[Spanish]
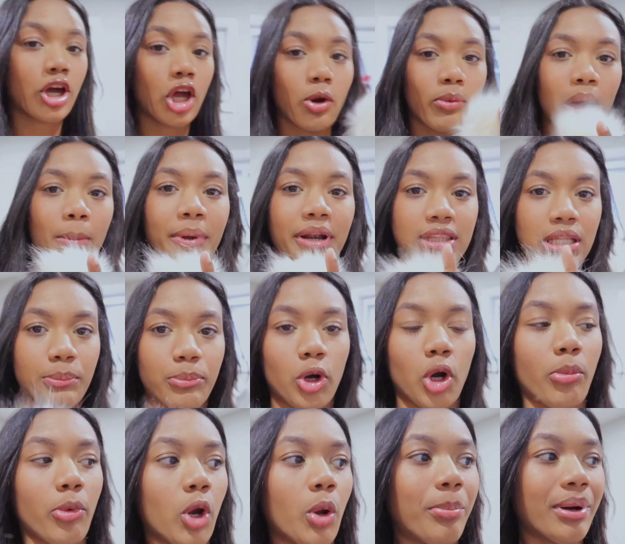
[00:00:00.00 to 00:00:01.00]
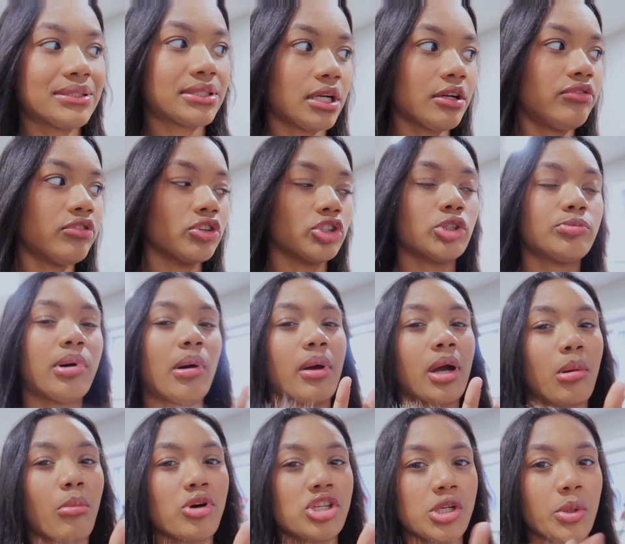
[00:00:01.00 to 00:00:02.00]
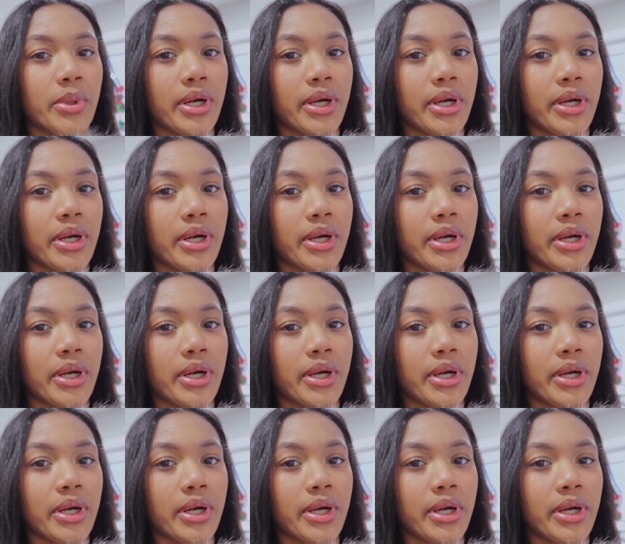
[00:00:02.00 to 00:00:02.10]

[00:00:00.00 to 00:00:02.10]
que lo voy a prender por lo menos para tres fotos para ver cómo se